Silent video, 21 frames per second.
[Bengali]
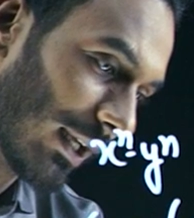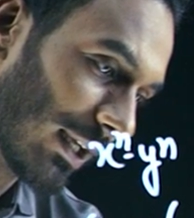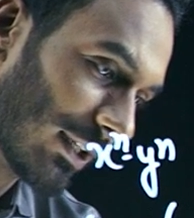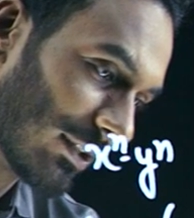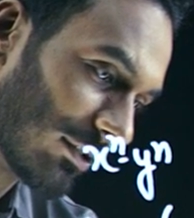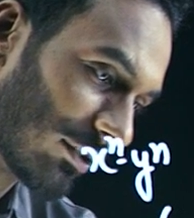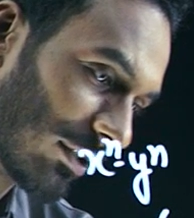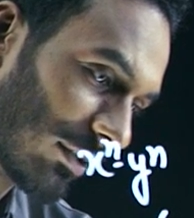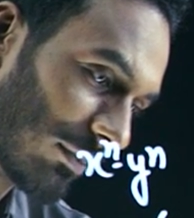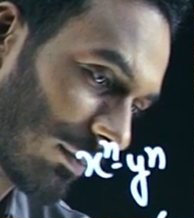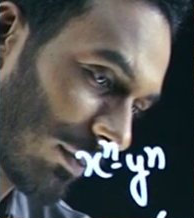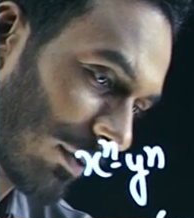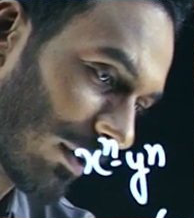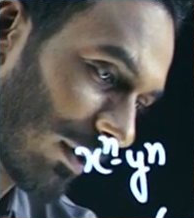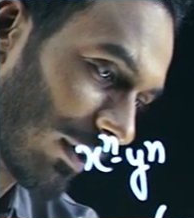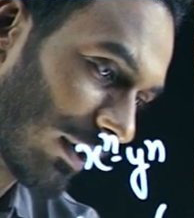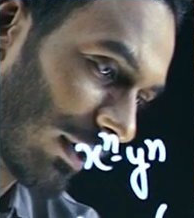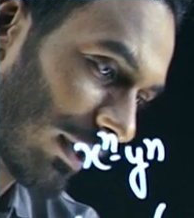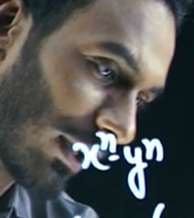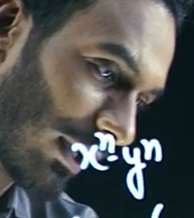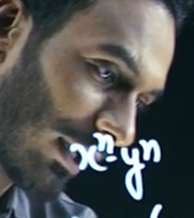এক্স টু দি
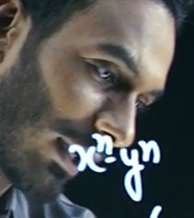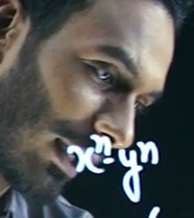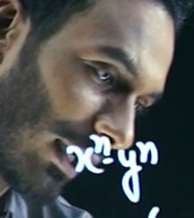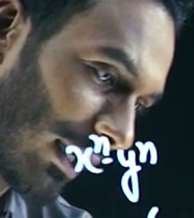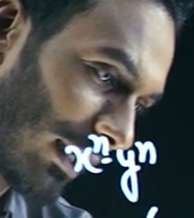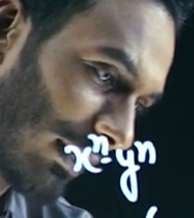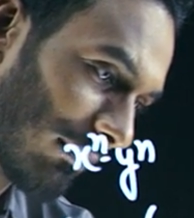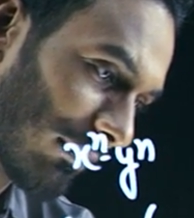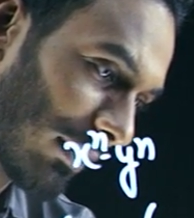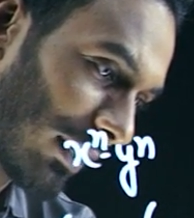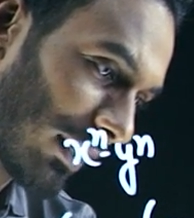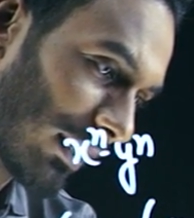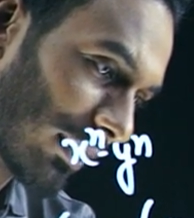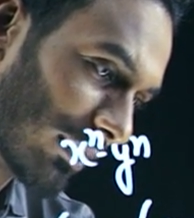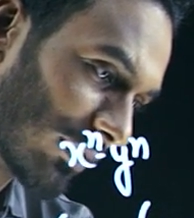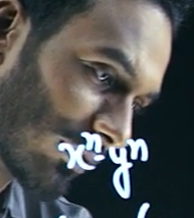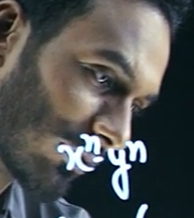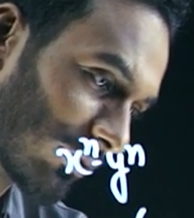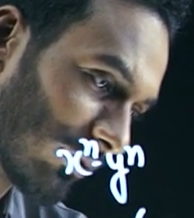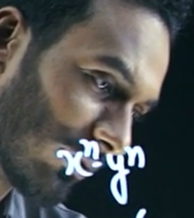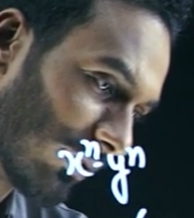পাওয়ার এন
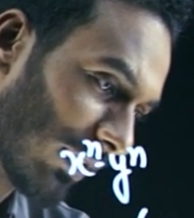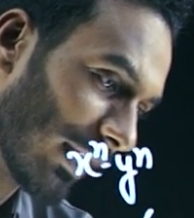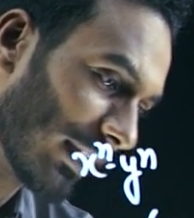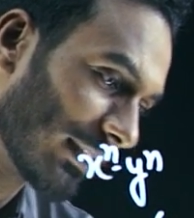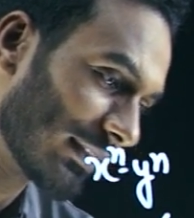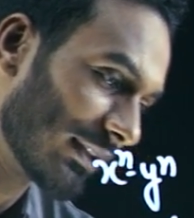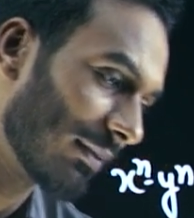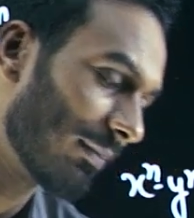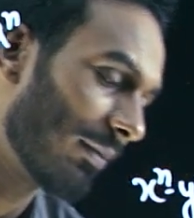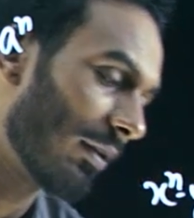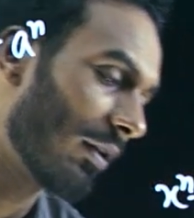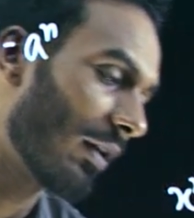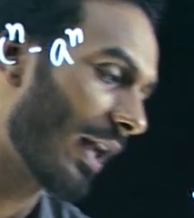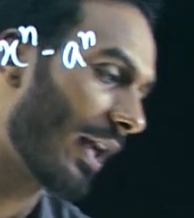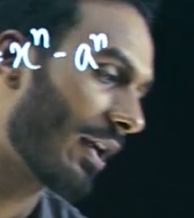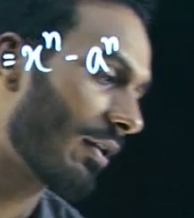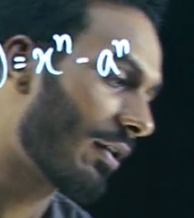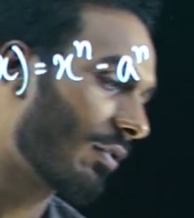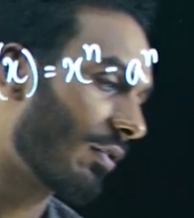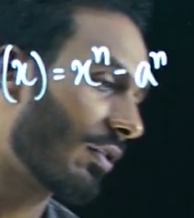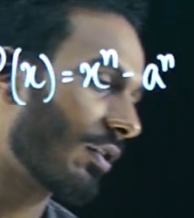মাইনাস টু এক্সের পাওয়ার
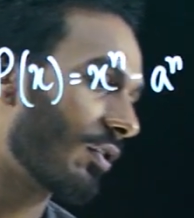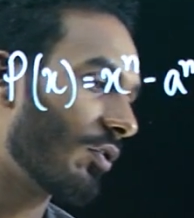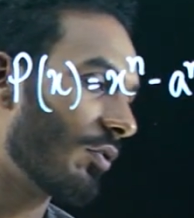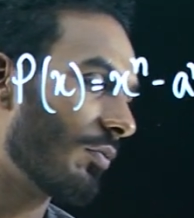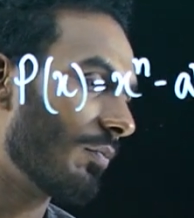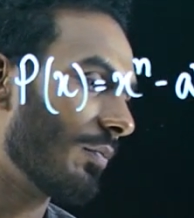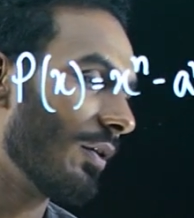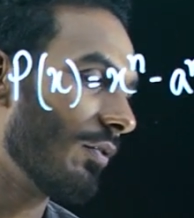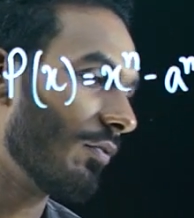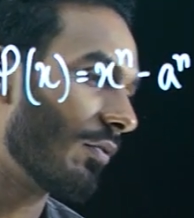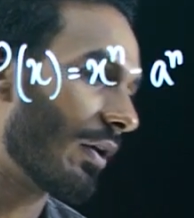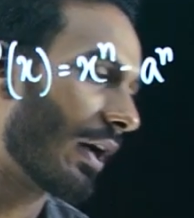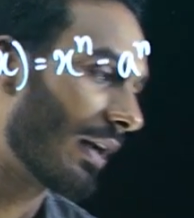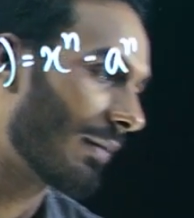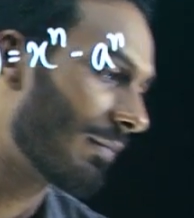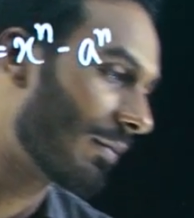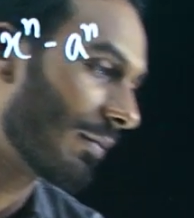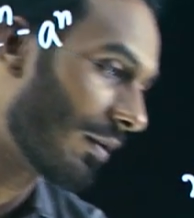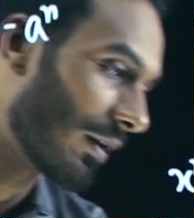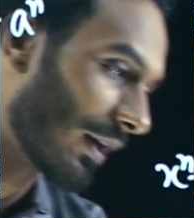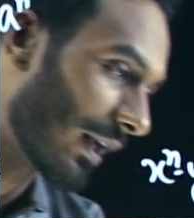এক করে কমবে
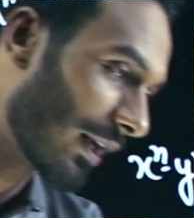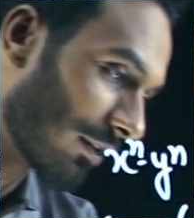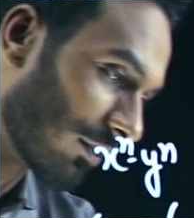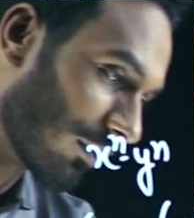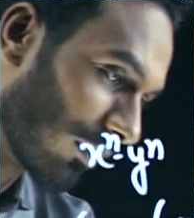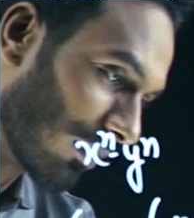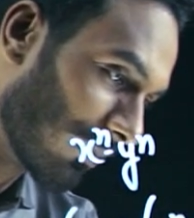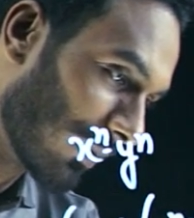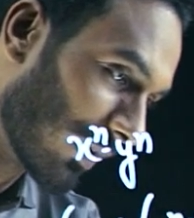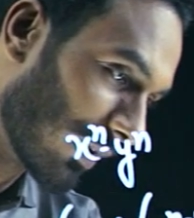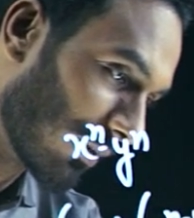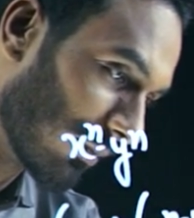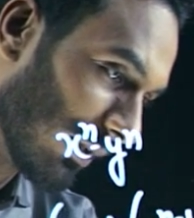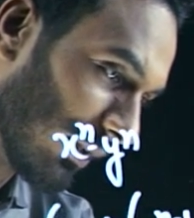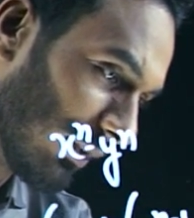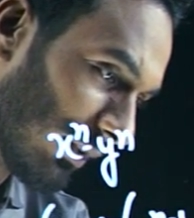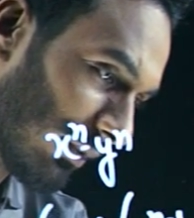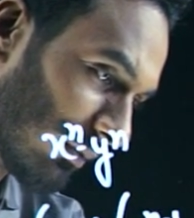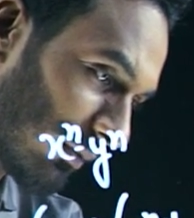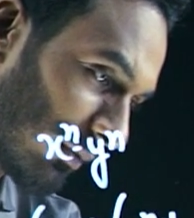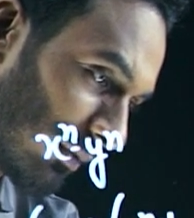ওয়াইয়ের পাওয়ার এক করে বাড়বে
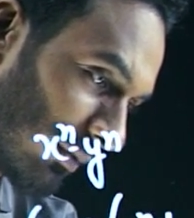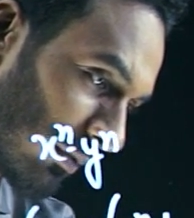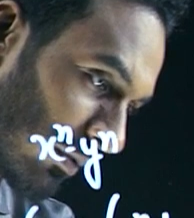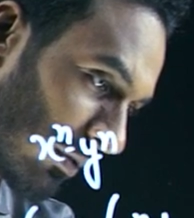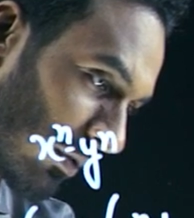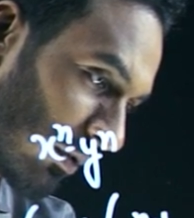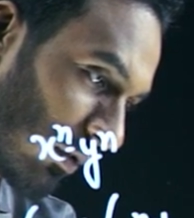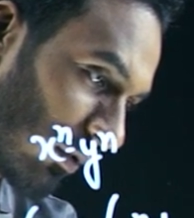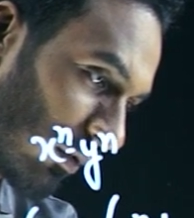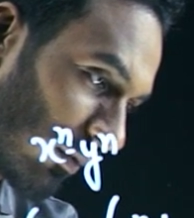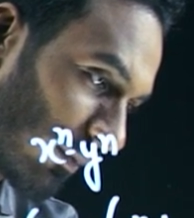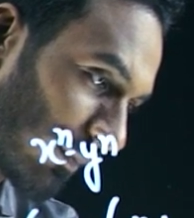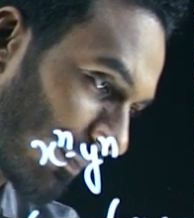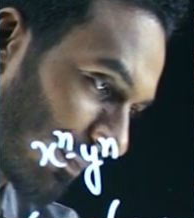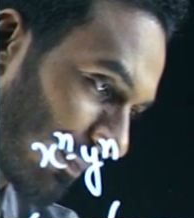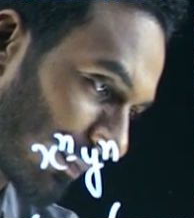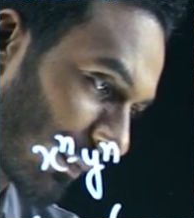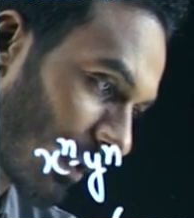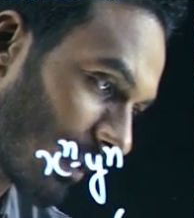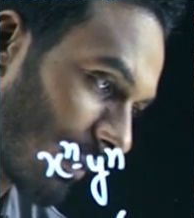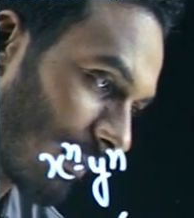
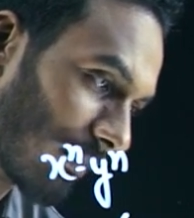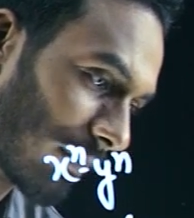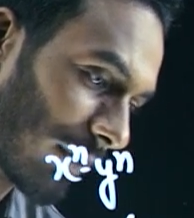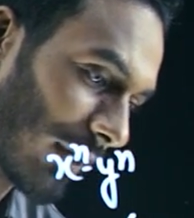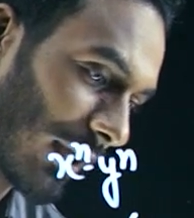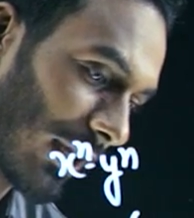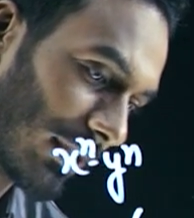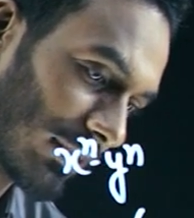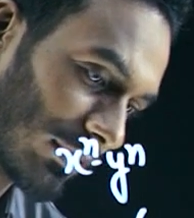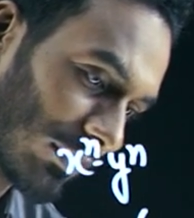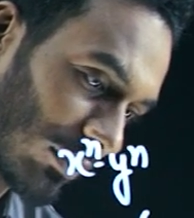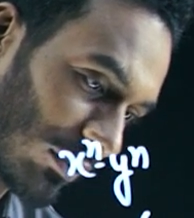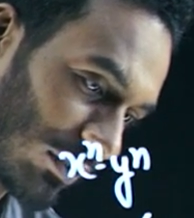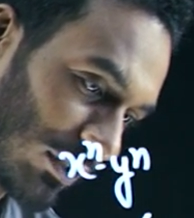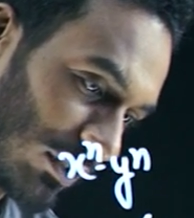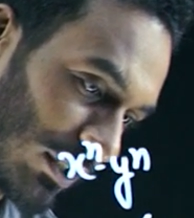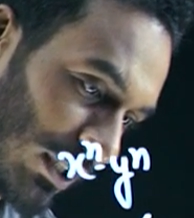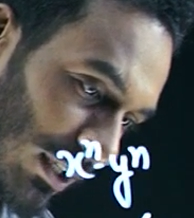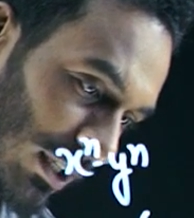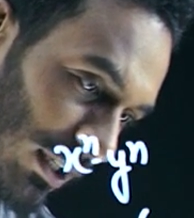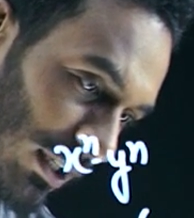প্লাস হচ্ছে